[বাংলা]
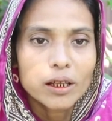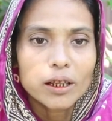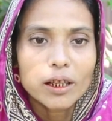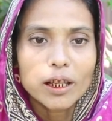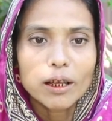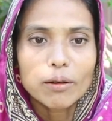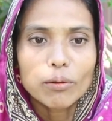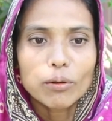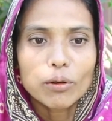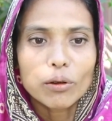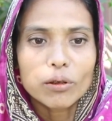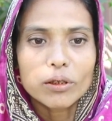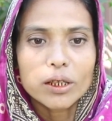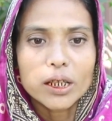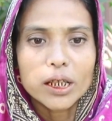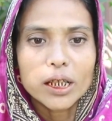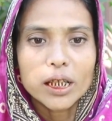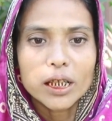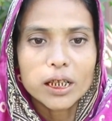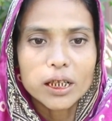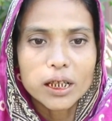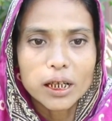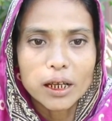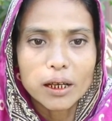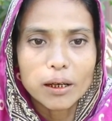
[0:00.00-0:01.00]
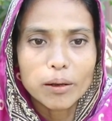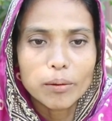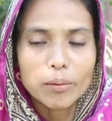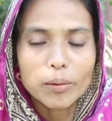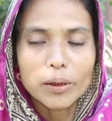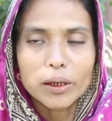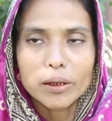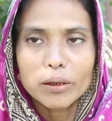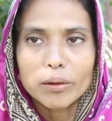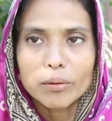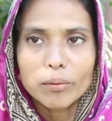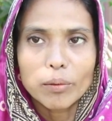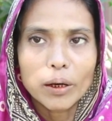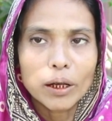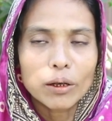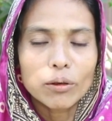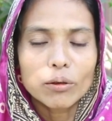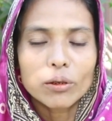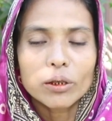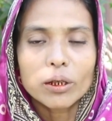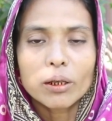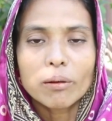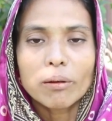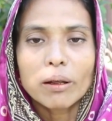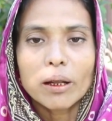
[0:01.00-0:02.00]
তারপর চিকিৎসা মানে ভালো
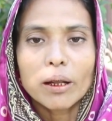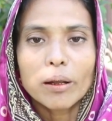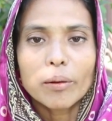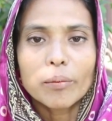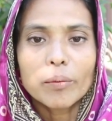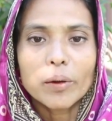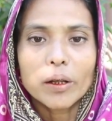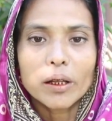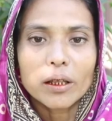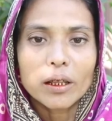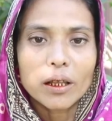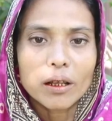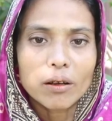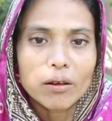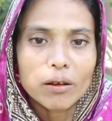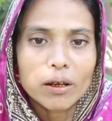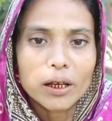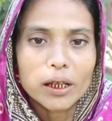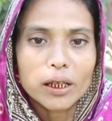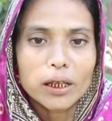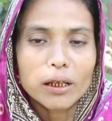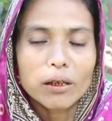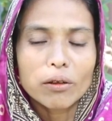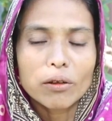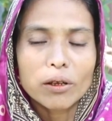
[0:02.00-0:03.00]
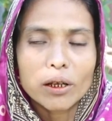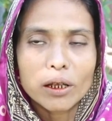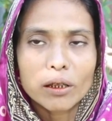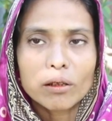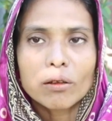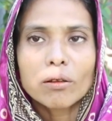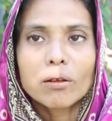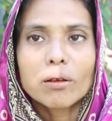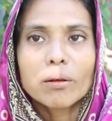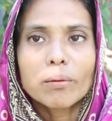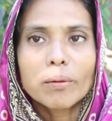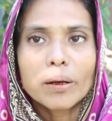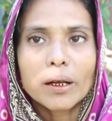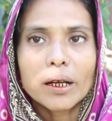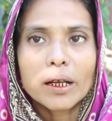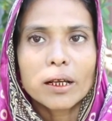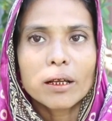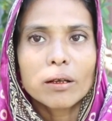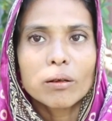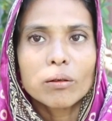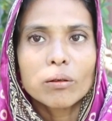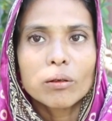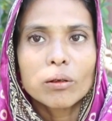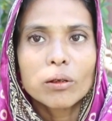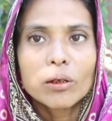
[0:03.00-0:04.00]
করতে পারলাম না তারপর একদিন হঠাৎ করে মারা
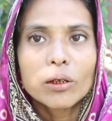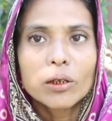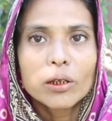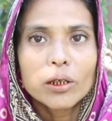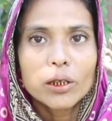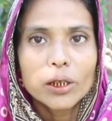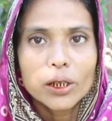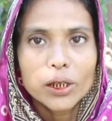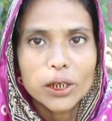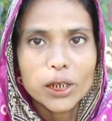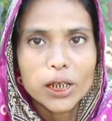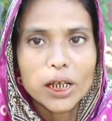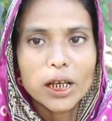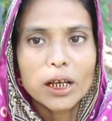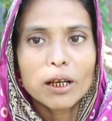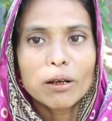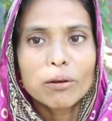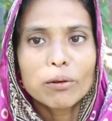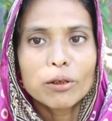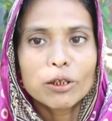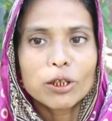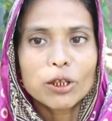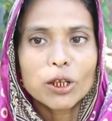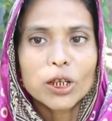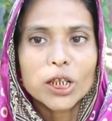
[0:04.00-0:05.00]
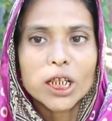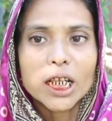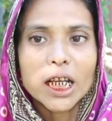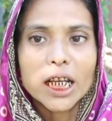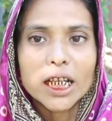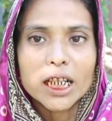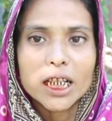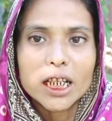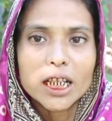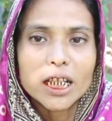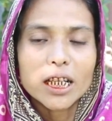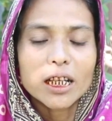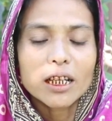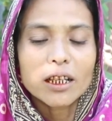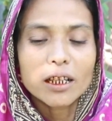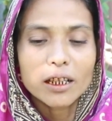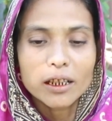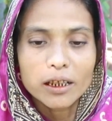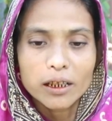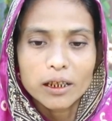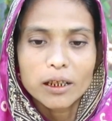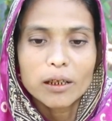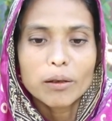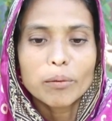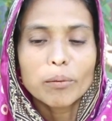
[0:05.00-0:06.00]
গেলো টেহা হয়েছ শেষ
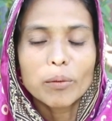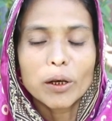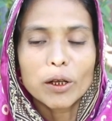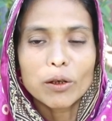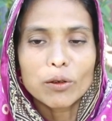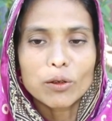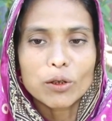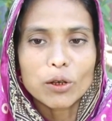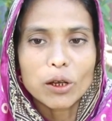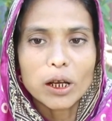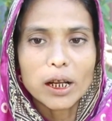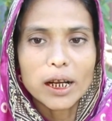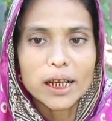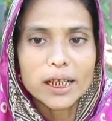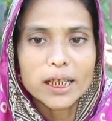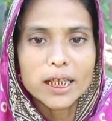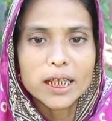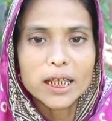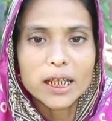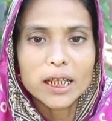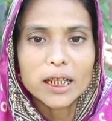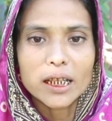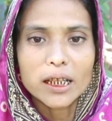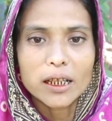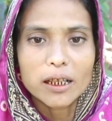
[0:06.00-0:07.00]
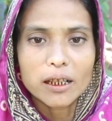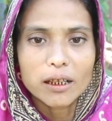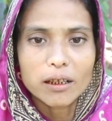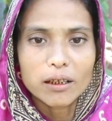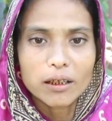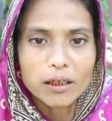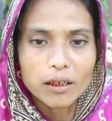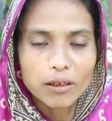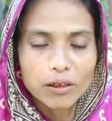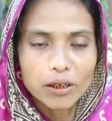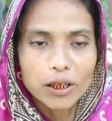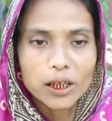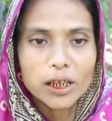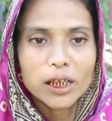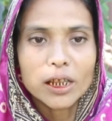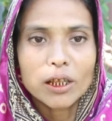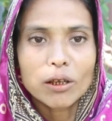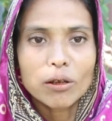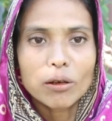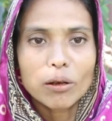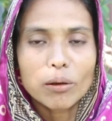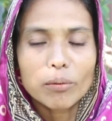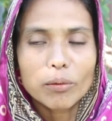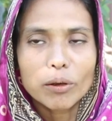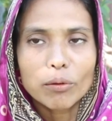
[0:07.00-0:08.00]
মানুষও হারাইছি অনেক তো
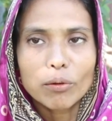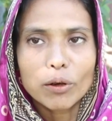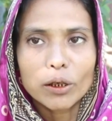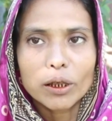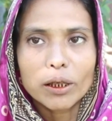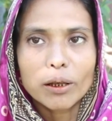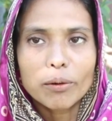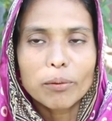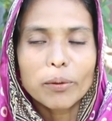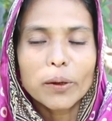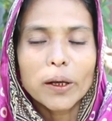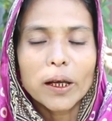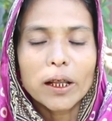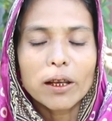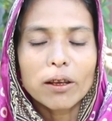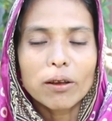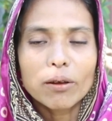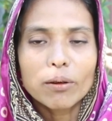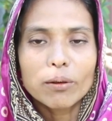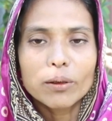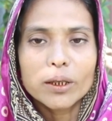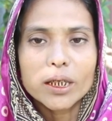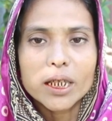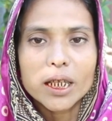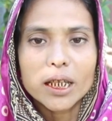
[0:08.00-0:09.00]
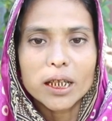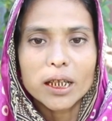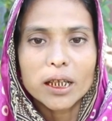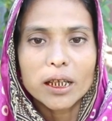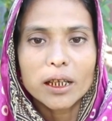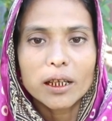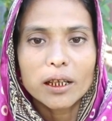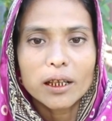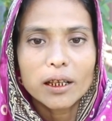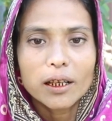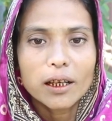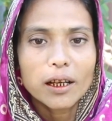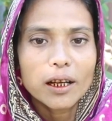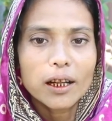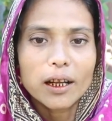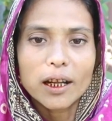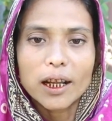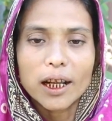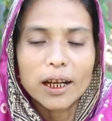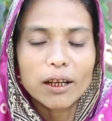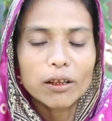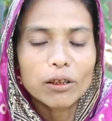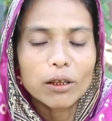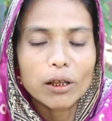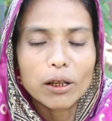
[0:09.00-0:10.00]
আমি পথের বিহারিও হয়েছি
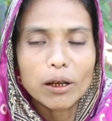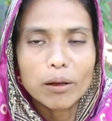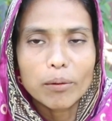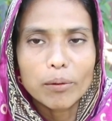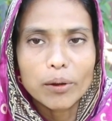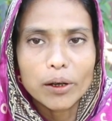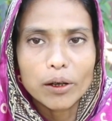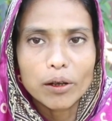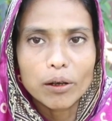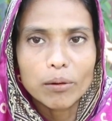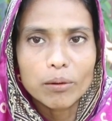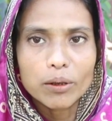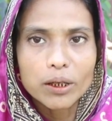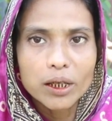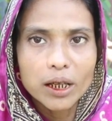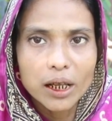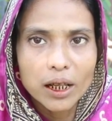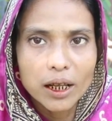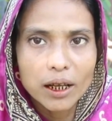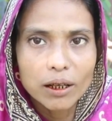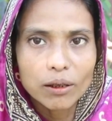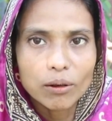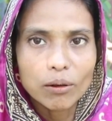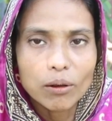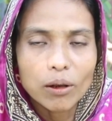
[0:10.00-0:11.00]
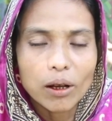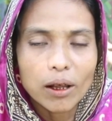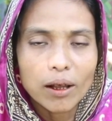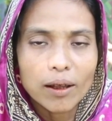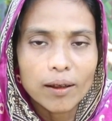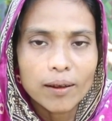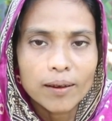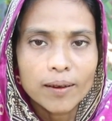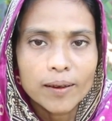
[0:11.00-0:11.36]
নাহলে তো আর আমার এই অবস্থা থাকতো না